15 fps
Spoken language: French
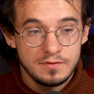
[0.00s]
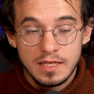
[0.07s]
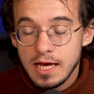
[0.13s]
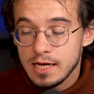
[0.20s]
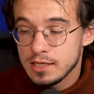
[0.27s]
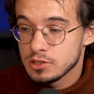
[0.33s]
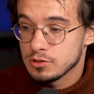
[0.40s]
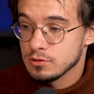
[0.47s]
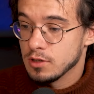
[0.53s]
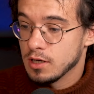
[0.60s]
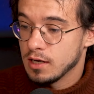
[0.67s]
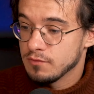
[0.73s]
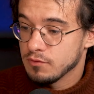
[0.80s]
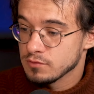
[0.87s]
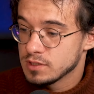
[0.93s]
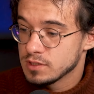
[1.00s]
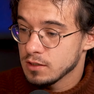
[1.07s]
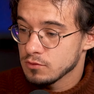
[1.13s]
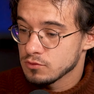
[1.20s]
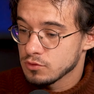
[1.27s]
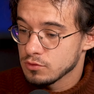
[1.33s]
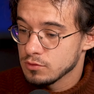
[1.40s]
villages euh, à la frontière
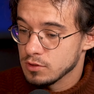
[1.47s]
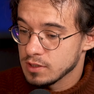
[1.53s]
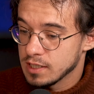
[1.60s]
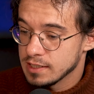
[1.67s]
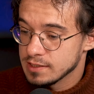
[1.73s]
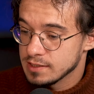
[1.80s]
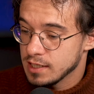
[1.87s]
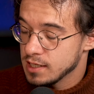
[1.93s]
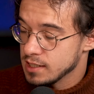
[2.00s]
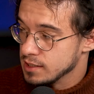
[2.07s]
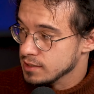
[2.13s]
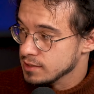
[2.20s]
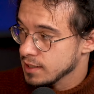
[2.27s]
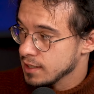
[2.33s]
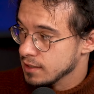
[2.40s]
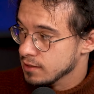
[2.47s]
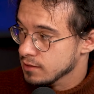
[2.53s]
entre Gaza et Israël.